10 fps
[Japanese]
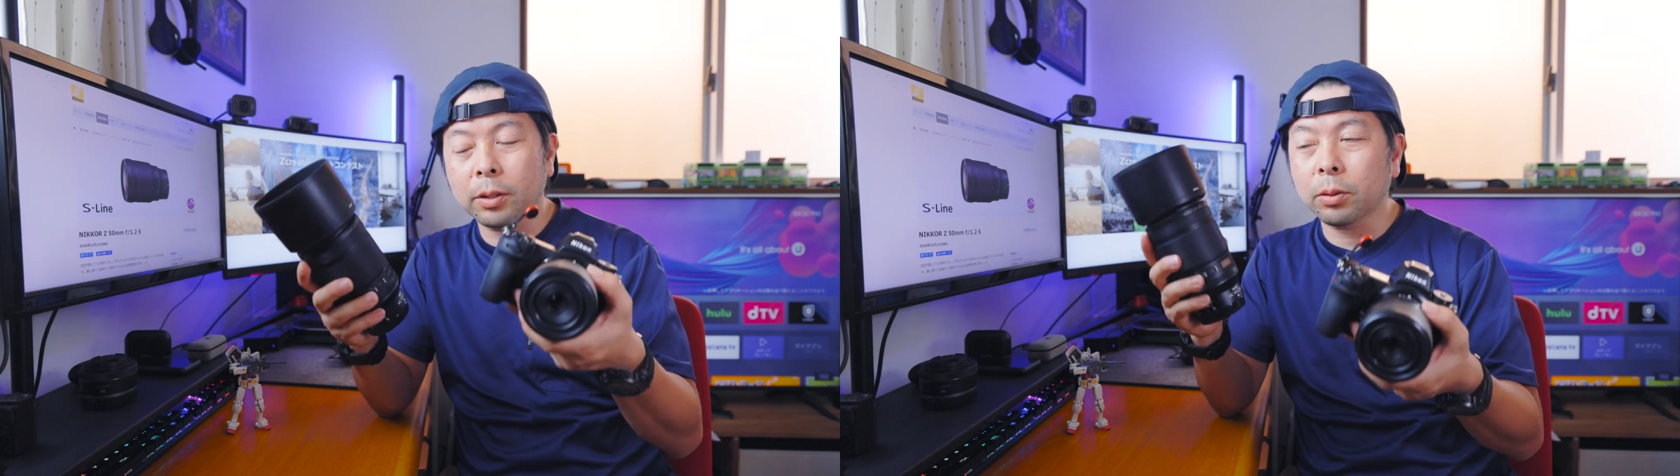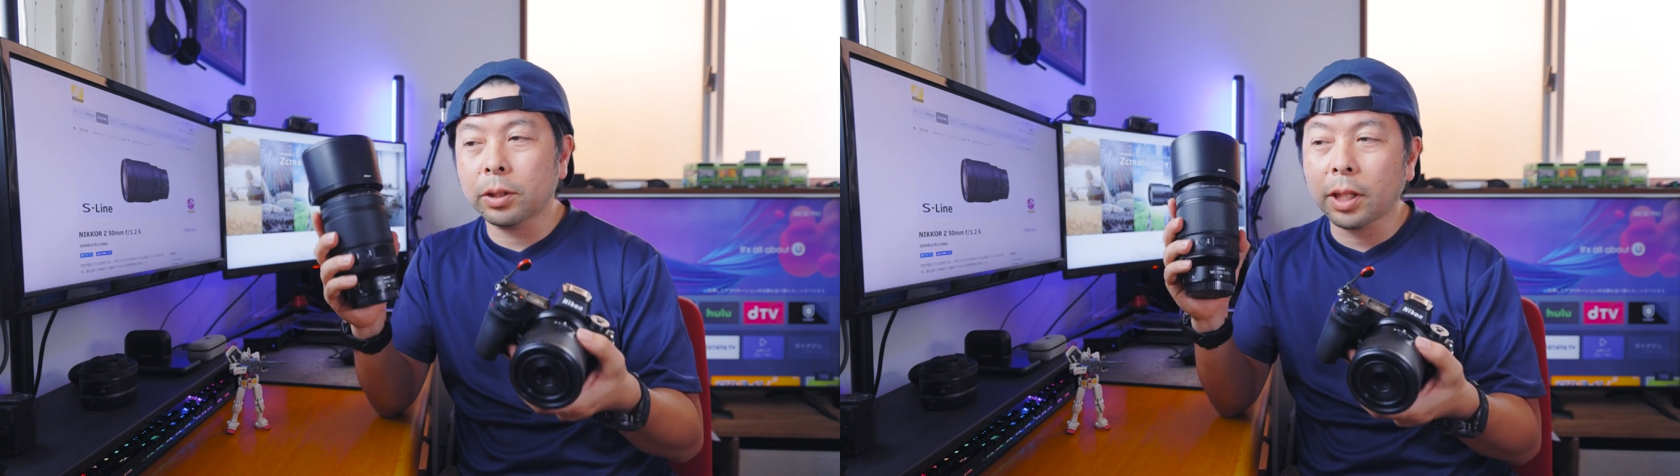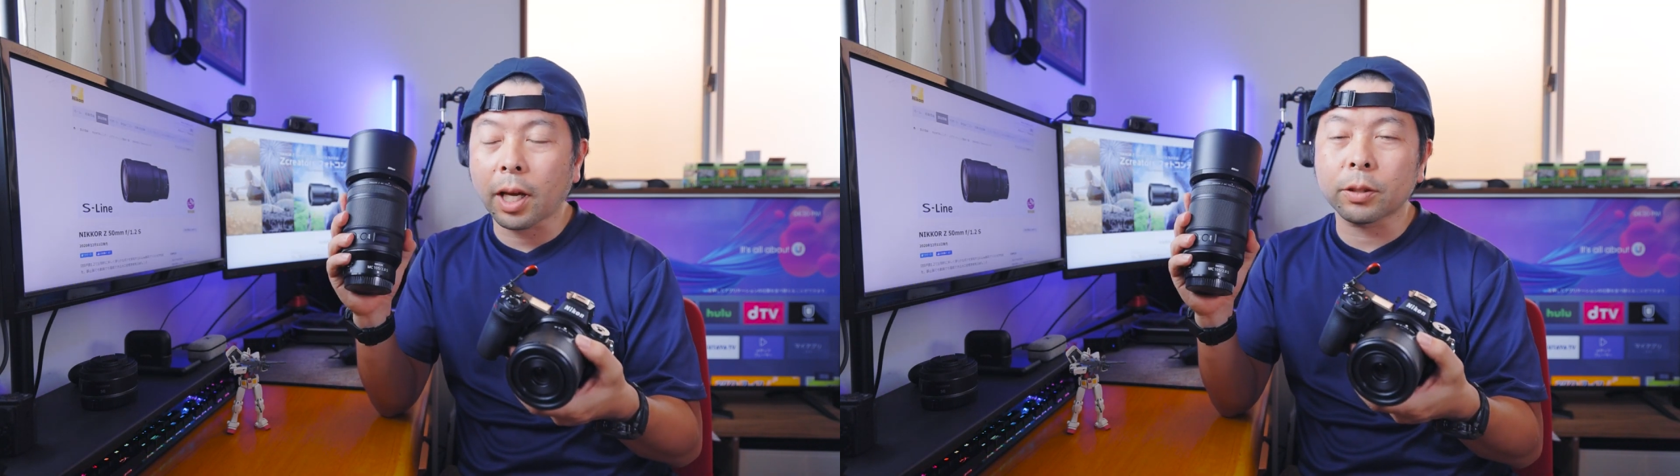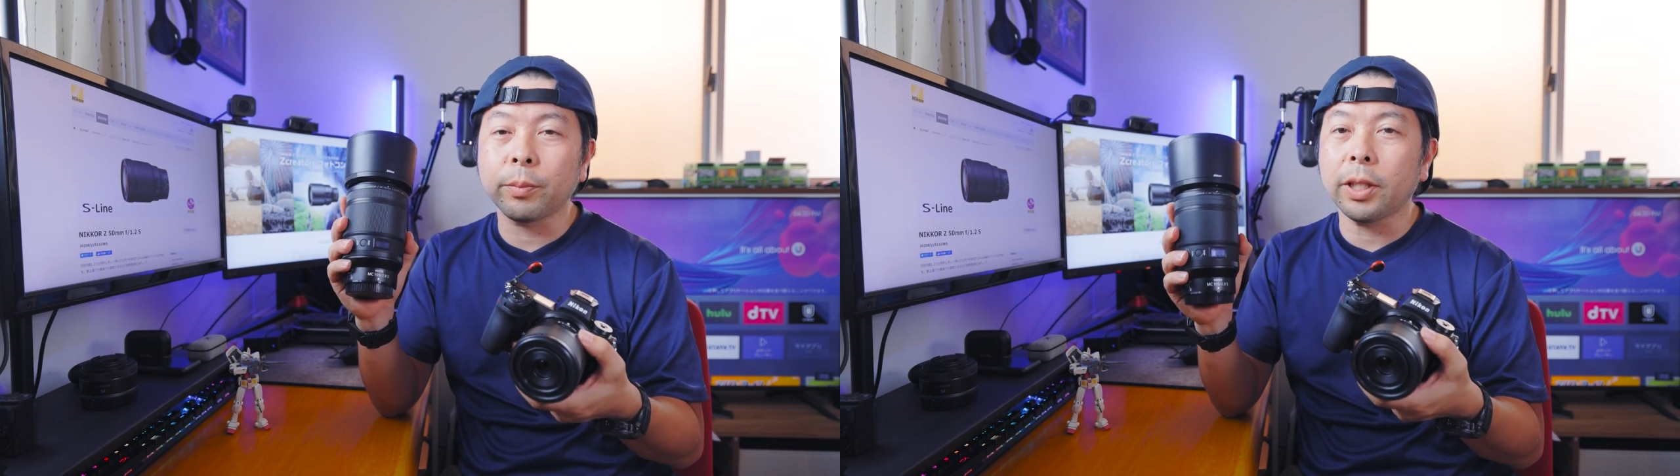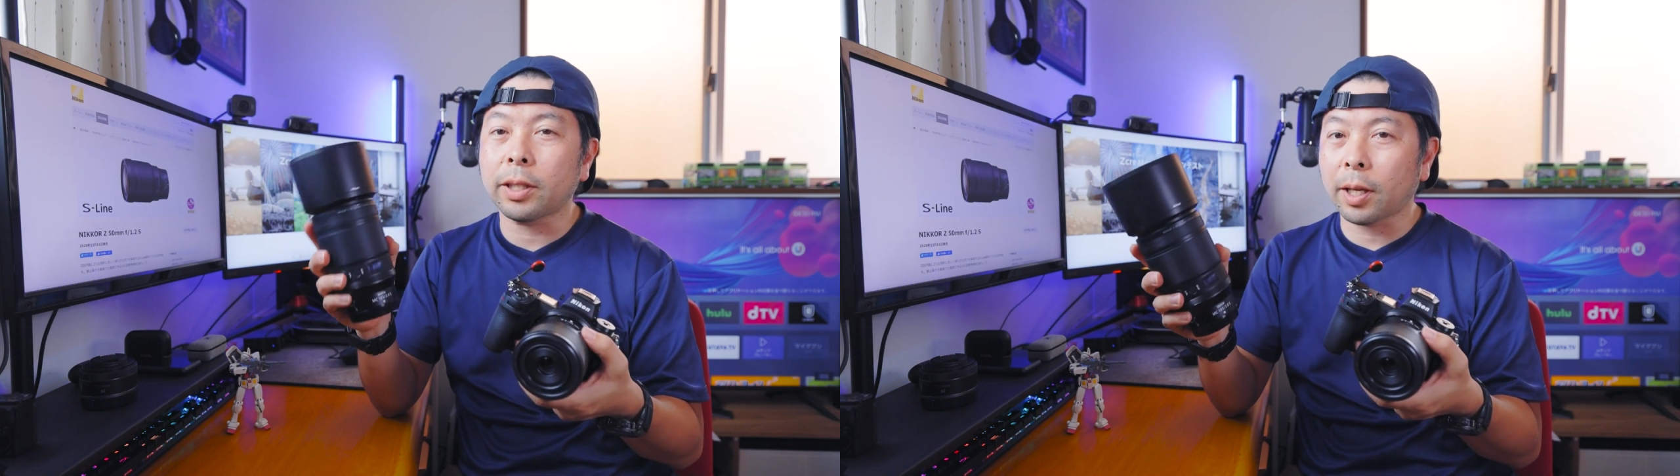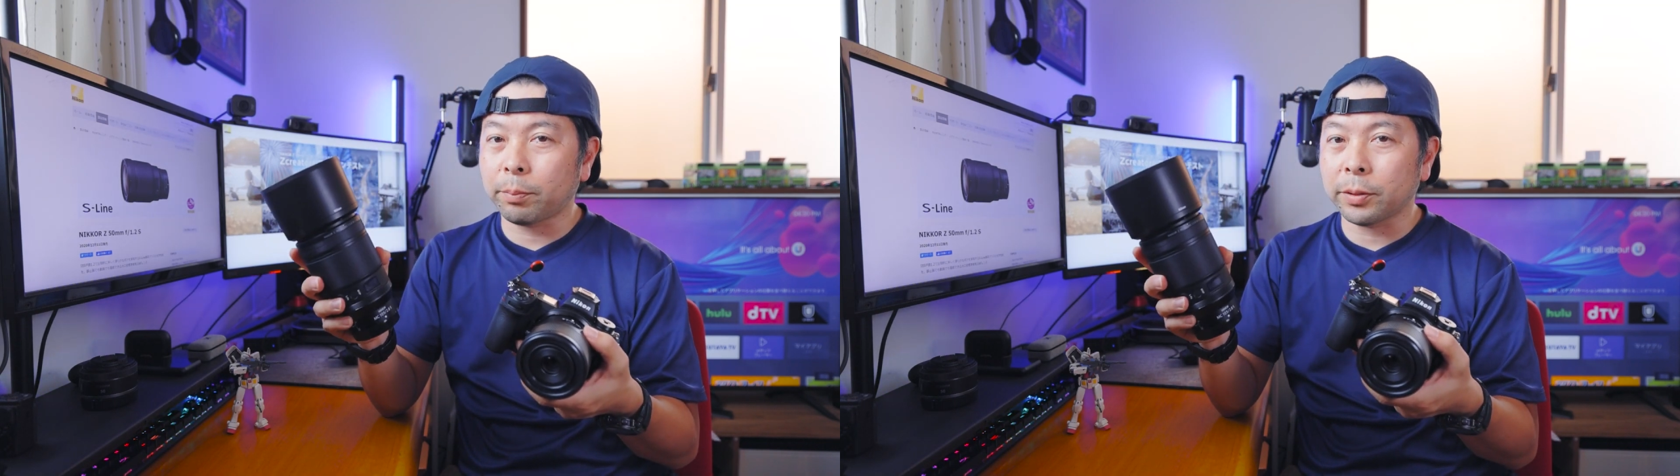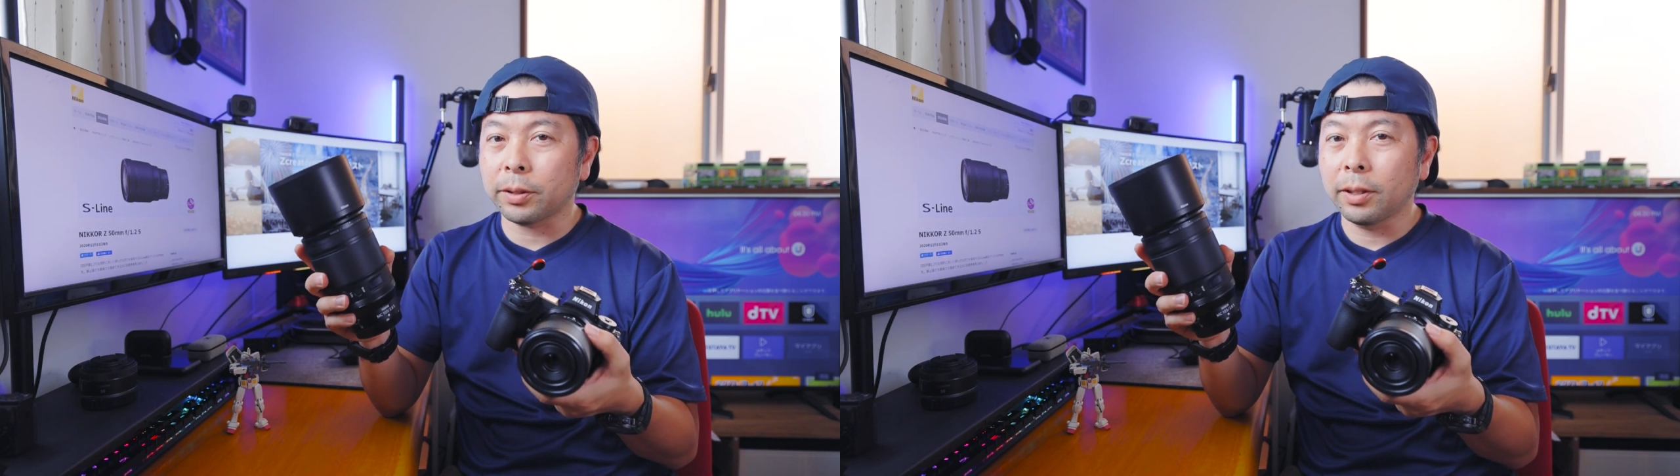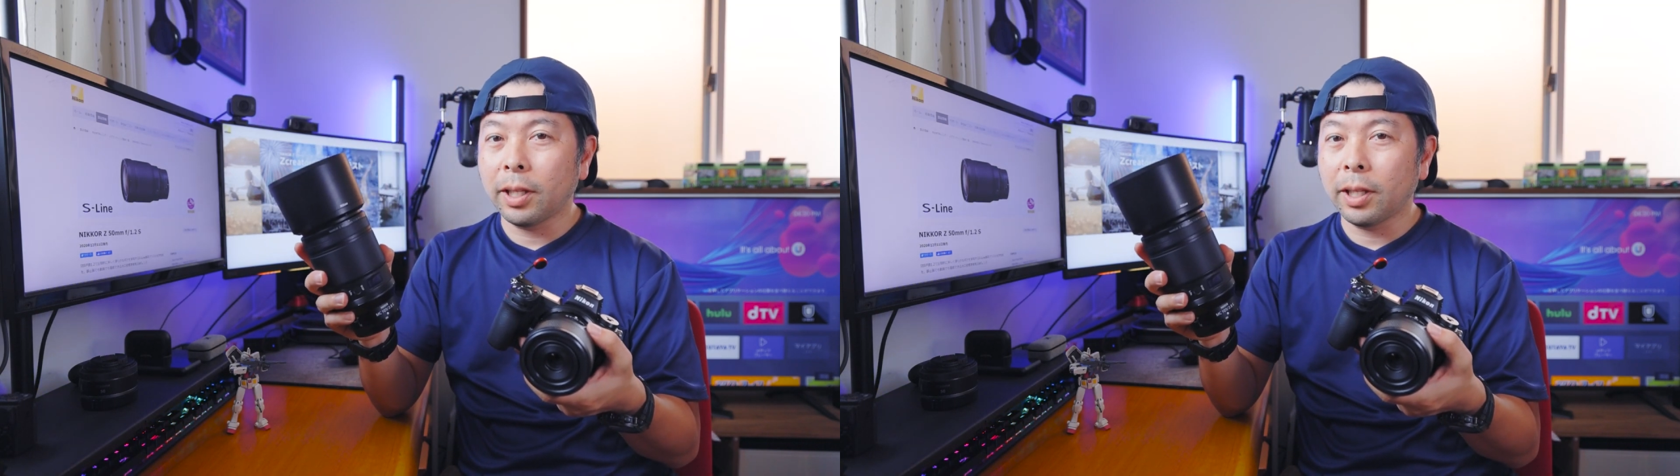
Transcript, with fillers: そして 100mm タイプ